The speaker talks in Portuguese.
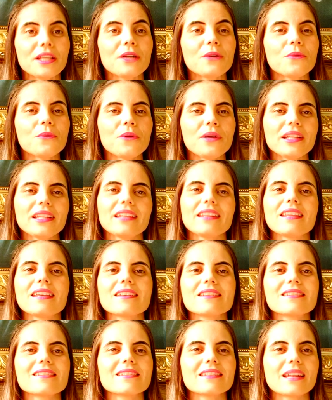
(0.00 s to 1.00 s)
que cuida
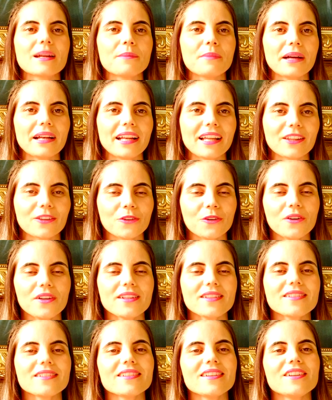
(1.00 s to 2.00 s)
desses
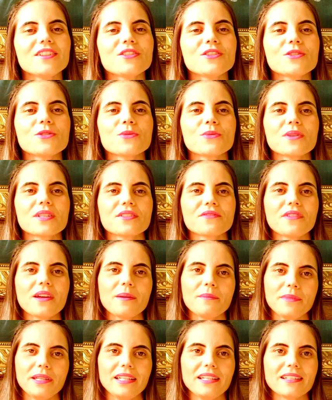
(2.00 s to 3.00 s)
trabalhadores e de suas
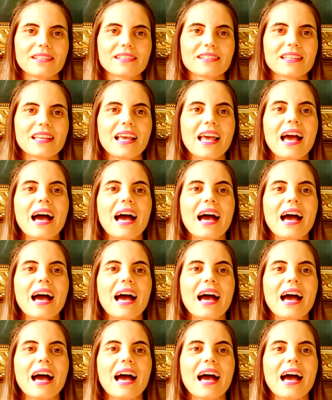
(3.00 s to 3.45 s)
famílias.